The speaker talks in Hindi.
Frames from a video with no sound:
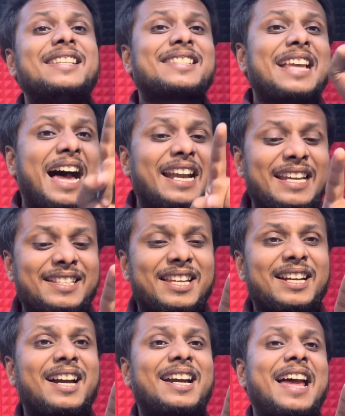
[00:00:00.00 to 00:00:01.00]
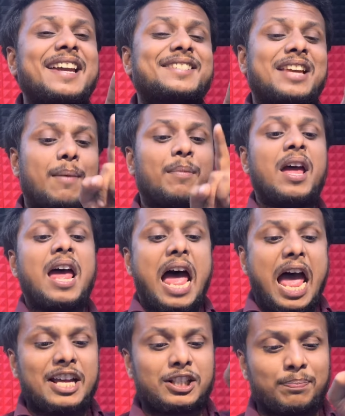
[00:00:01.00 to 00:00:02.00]
सारी जगह का एग्जाम
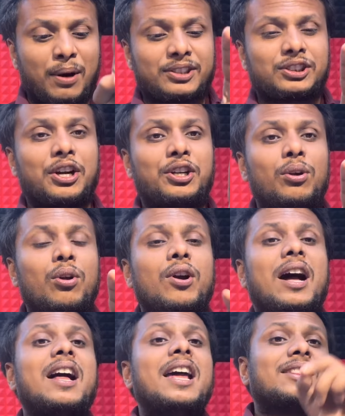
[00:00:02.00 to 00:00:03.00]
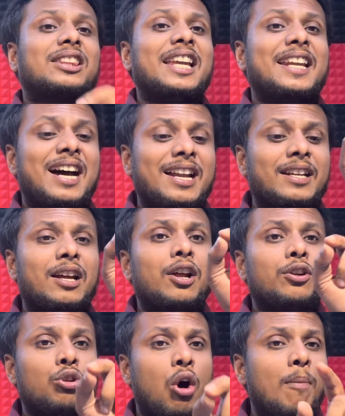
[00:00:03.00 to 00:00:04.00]
एज पर शेड्यूल होगा तेरह
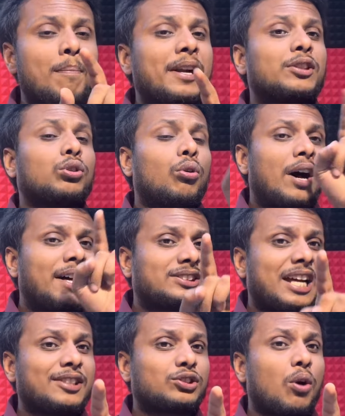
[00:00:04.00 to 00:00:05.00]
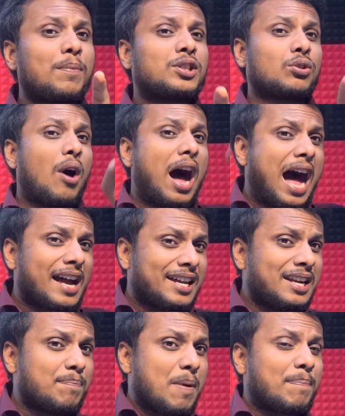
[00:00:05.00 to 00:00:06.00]
नवंबर 2024 को
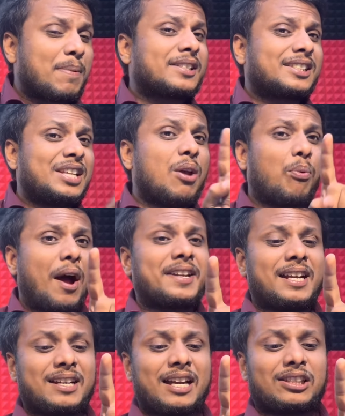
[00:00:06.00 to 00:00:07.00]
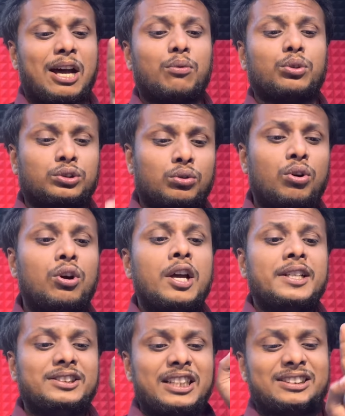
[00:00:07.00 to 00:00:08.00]
आखिरी पेपर सीए फाइनल का था उसको
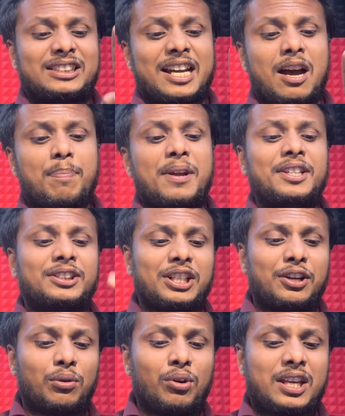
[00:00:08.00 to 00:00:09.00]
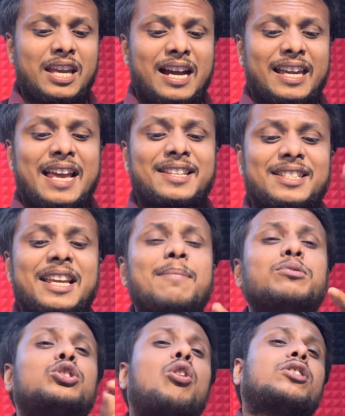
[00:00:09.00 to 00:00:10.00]
जिस जगह पे रिशेड्यूल किया गया
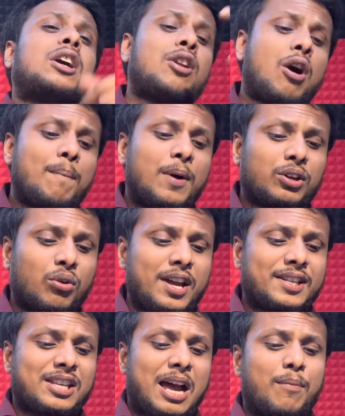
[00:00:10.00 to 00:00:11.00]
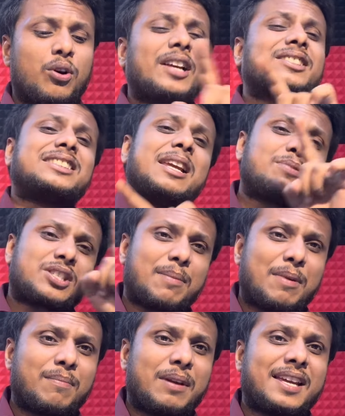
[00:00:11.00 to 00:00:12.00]
सेम 14 नवंबर को एग्जाम होगा सेम
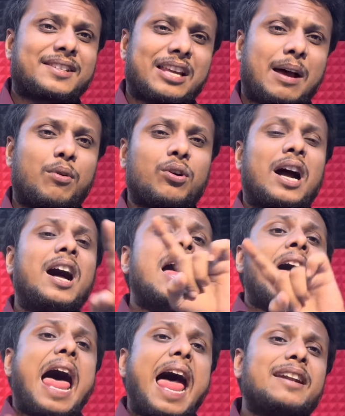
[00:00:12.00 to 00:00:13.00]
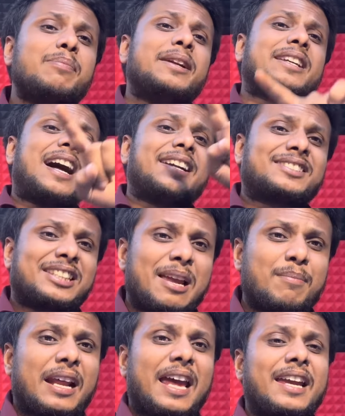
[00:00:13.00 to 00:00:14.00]
समय में एग्जाम होगा एडमिट कार्ड
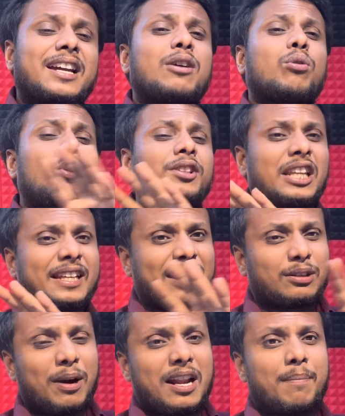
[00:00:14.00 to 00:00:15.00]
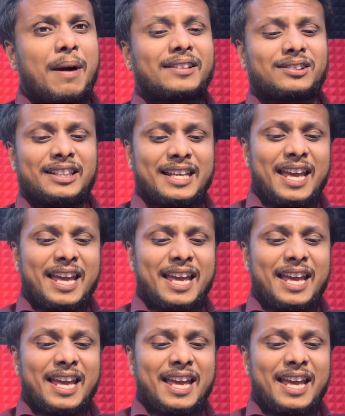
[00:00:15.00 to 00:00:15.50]
सेम रहेगा कोई दिक्कत वाला बात नहीं